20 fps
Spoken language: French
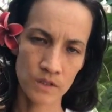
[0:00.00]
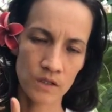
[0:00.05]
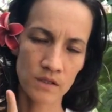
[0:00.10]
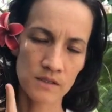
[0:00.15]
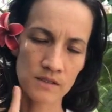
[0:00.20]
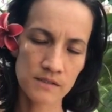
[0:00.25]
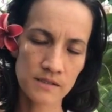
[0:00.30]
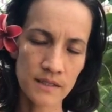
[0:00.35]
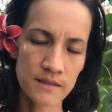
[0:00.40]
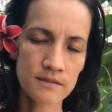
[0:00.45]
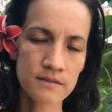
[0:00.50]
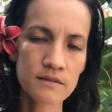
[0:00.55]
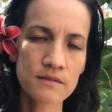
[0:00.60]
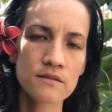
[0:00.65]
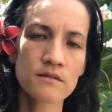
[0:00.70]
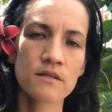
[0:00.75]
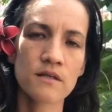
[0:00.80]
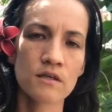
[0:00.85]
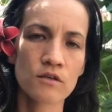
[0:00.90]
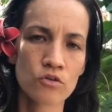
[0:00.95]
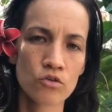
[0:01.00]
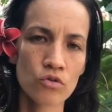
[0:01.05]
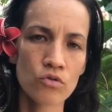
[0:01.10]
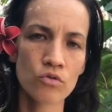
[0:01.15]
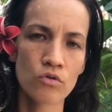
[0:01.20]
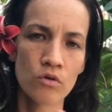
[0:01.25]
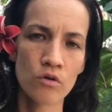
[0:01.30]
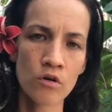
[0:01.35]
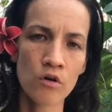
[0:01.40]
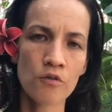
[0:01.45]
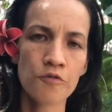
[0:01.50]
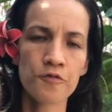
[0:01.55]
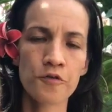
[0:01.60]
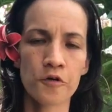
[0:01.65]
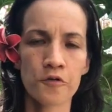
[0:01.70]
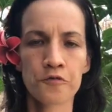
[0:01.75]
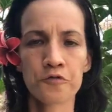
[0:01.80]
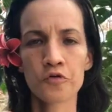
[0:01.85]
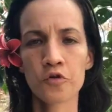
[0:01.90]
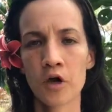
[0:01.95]
cette idée que
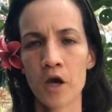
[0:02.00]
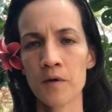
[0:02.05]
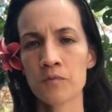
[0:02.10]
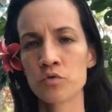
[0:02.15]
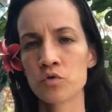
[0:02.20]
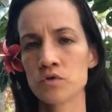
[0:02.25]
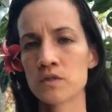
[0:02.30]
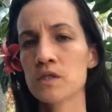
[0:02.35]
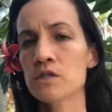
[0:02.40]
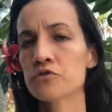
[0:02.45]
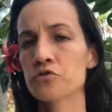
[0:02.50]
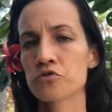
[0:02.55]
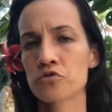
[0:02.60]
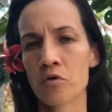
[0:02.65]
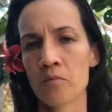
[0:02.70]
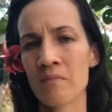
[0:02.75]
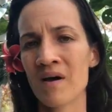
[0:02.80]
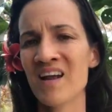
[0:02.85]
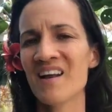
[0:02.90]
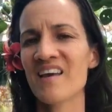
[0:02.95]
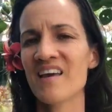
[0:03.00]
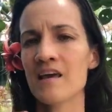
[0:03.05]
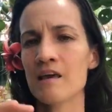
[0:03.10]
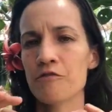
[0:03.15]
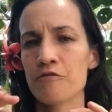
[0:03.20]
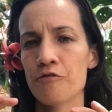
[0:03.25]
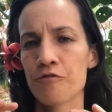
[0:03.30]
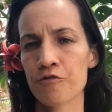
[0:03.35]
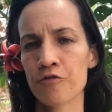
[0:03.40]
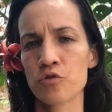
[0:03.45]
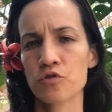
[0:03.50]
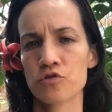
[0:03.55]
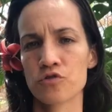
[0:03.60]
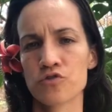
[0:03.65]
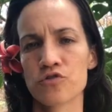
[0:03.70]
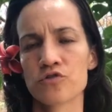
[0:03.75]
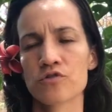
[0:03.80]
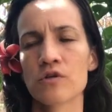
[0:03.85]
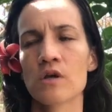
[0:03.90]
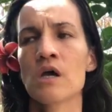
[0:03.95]
l'enfant fera mieux s'il se sent mal est
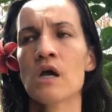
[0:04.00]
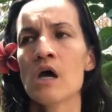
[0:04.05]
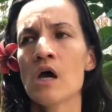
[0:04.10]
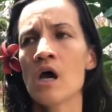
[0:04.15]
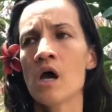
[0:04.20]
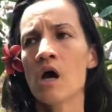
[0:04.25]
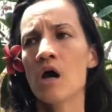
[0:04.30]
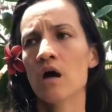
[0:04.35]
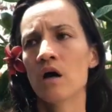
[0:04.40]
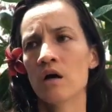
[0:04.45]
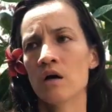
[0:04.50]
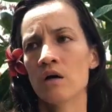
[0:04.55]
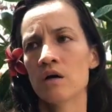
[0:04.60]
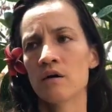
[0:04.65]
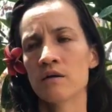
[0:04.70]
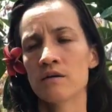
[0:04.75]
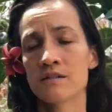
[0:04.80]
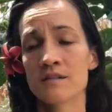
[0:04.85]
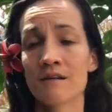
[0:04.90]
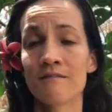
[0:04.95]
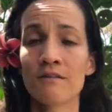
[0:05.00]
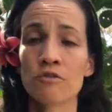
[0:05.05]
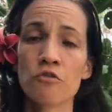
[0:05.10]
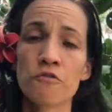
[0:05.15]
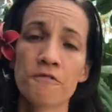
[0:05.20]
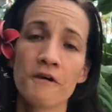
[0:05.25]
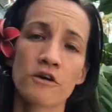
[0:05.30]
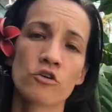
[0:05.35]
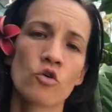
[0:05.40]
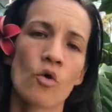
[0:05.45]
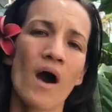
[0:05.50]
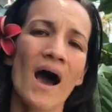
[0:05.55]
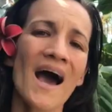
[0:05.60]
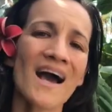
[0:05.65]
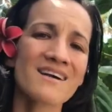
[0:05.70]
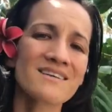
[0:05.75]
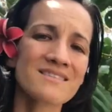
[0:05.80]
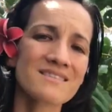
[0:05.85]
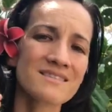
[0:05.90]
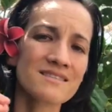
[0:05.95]
fausse. ça va ne faire que
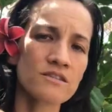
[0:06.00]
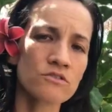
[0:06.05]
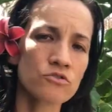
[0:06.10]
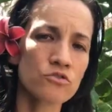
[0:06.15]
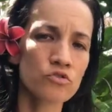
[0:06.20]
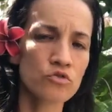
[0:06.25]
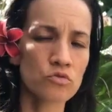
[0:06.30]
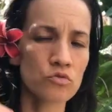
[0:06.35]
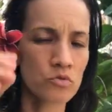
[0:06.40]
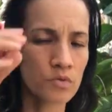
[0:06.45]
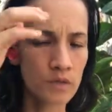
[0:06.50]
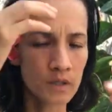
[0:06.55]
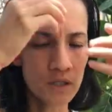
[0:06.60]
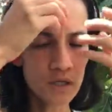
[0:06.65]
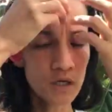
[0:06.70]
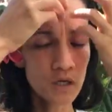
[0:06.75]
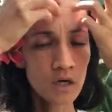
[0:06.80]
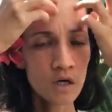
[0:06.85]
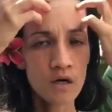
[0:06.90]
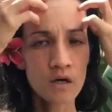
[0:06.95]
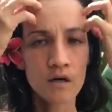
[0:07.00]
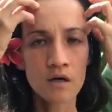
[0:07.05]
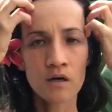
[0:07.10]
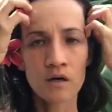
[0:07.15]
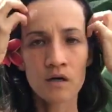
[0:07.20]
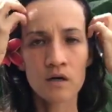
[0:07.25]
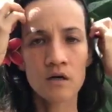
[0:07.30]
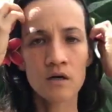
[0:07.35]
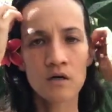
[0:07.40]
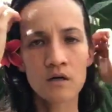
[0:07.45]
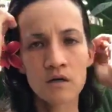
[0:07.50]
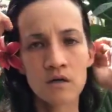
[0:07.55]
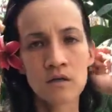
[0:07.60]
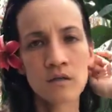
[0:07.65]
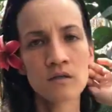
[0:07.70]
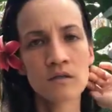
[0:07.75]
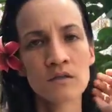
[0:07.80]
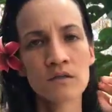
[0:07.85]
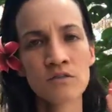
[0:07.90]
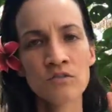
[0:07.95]
accentuer
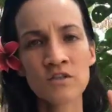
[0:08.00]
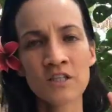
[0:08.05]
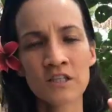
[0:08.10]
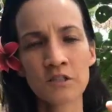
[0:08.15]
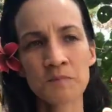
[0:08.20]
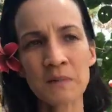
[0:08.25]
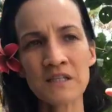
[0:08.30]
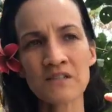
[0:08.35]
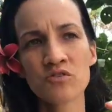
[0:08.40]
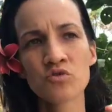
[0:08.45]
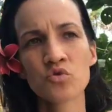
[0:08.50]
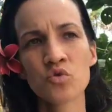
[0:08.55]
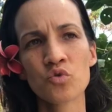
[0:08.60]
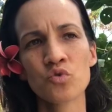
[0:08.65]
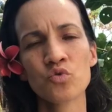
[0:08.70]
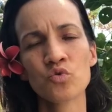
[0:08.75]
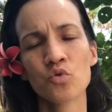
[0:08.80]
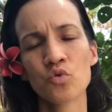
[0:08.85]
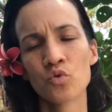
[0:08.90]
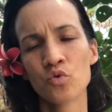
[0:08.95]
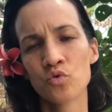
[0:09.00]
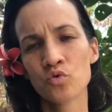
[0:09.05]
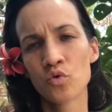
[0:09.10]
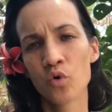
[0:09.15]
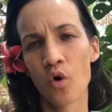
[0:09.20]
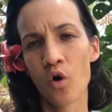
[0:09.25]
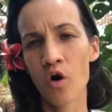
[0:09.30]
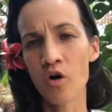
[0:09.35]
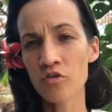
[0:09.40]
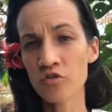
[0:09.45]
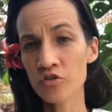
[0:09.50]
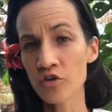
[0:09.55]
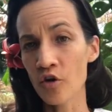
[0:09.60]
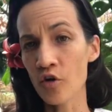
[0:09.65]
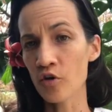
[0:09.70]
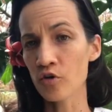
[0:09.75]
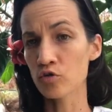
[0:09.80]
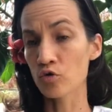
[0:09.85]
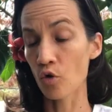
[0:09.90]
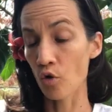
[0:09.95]
une espèce de, de, de,
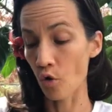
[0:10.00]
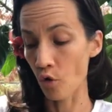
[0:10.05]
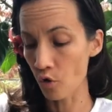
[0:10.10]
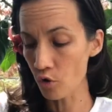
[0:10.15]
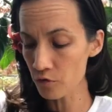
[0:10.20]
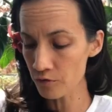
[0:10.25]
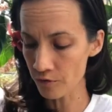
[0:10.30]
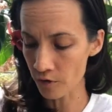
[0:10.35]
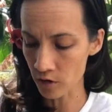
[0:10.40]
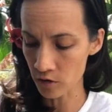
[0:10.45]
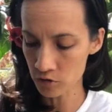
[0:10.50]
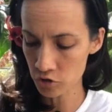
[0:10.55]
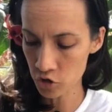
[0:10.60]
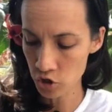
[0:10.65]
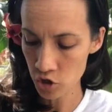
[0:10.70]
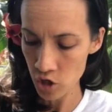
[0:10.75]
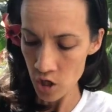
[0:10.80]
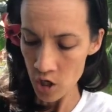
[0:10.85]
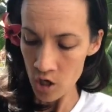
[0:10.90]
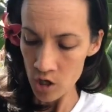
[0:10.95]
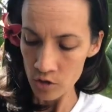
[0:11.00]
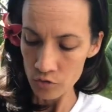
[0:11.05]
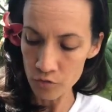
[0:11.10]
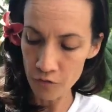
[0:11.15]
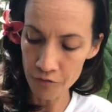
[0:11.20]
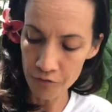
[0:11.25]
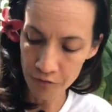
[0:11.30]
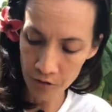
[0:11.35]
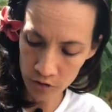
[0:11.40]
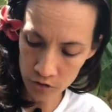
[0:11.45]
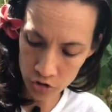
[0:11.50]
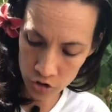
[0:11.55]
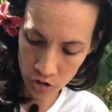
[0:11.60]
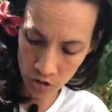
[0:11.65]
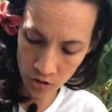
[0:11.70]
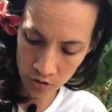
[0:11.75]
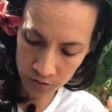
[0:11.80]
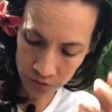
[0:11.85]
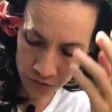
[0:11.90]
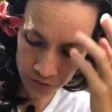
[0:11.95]
rancœur, de revanche, de
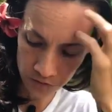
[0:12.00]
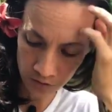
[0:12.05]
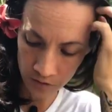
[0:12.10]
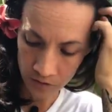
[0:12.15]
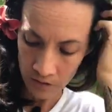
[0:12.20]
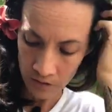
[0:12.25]
vengeance,